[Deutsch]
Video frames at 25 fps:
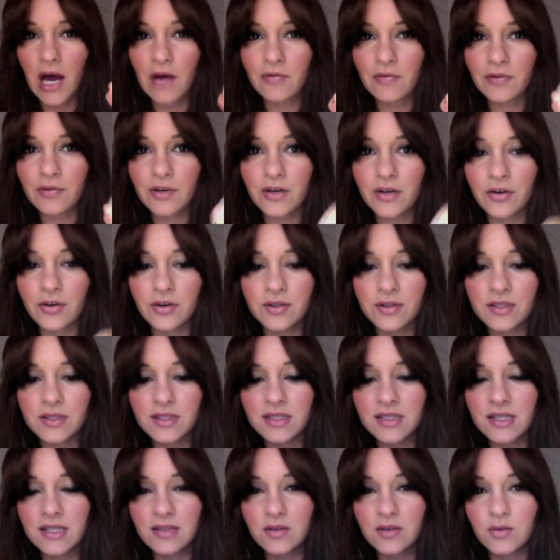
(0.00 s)
Von der
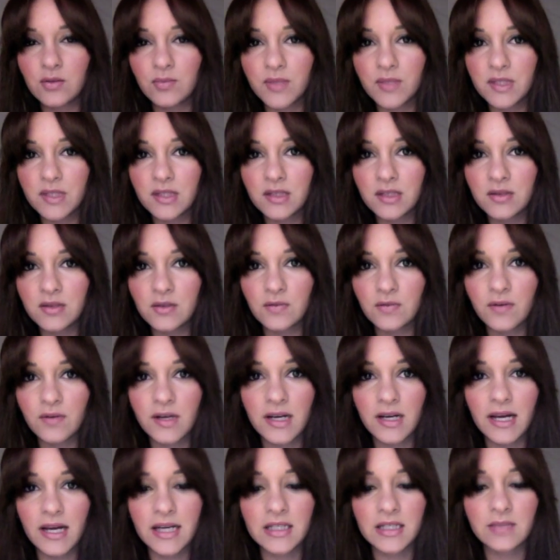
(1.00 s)
Konsistenz so ein bisschen zu
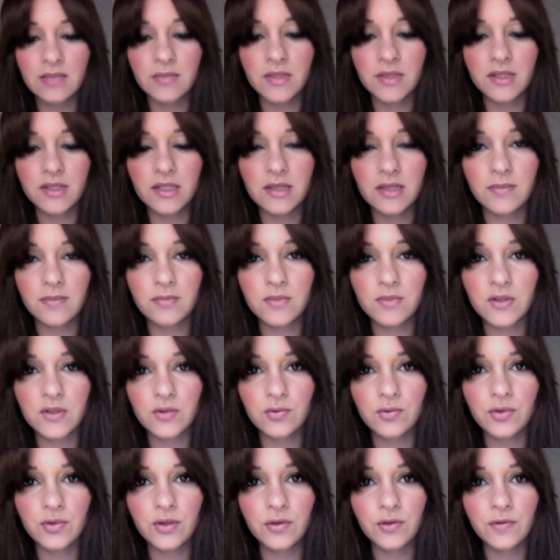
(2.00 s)
vergleichen mit dem
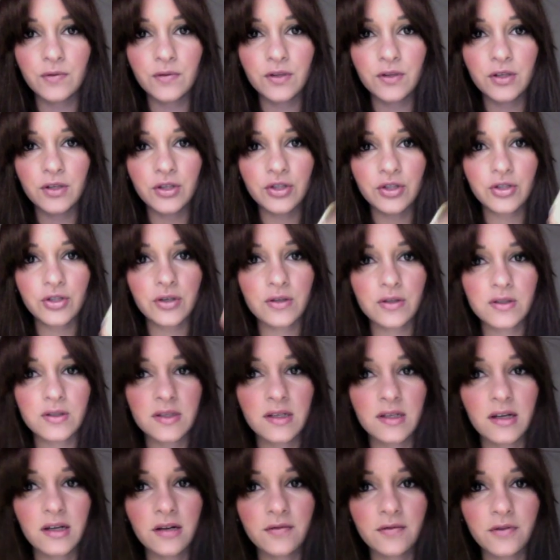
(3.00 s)
Studio Finish
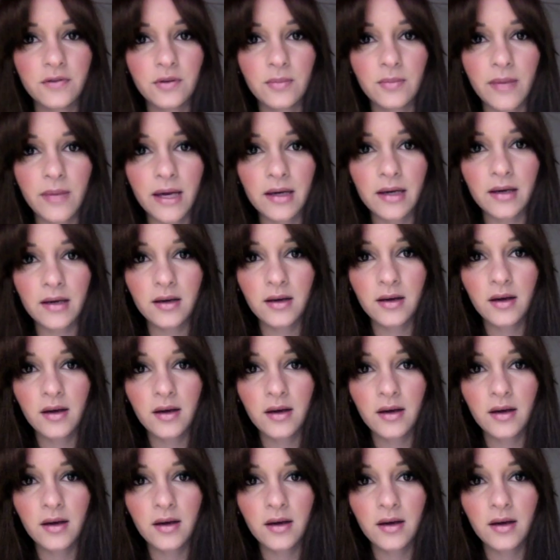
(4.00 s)
Concealer von MAC.